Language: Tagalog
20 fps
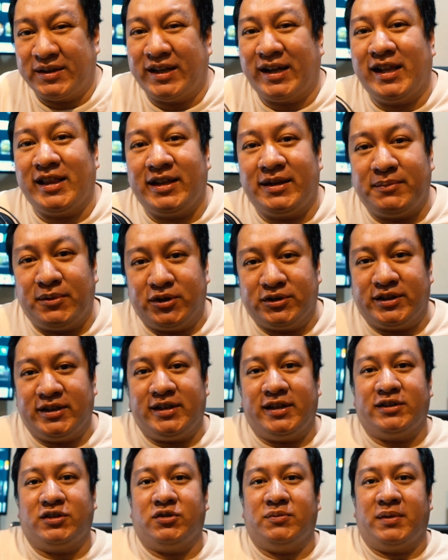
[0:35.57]
Matagal na model
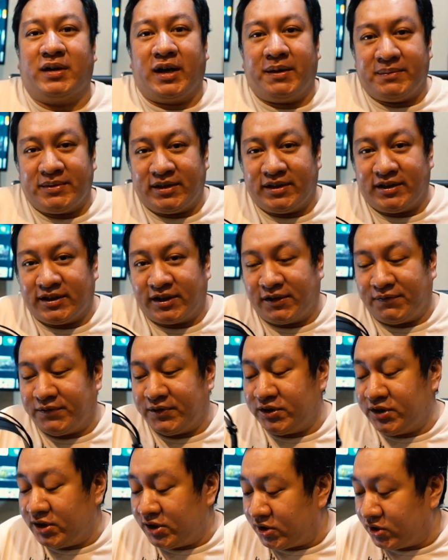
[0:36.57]
na to. Marami na
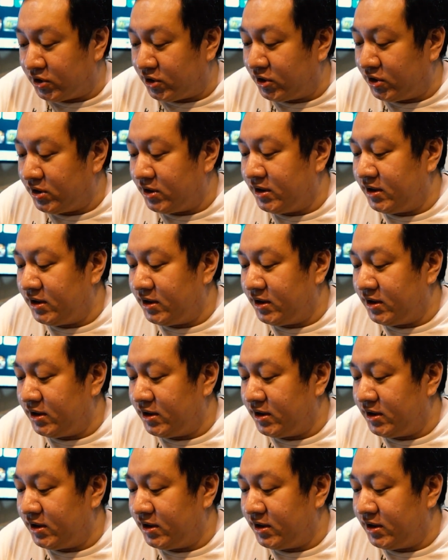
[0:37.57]
nag-review nito.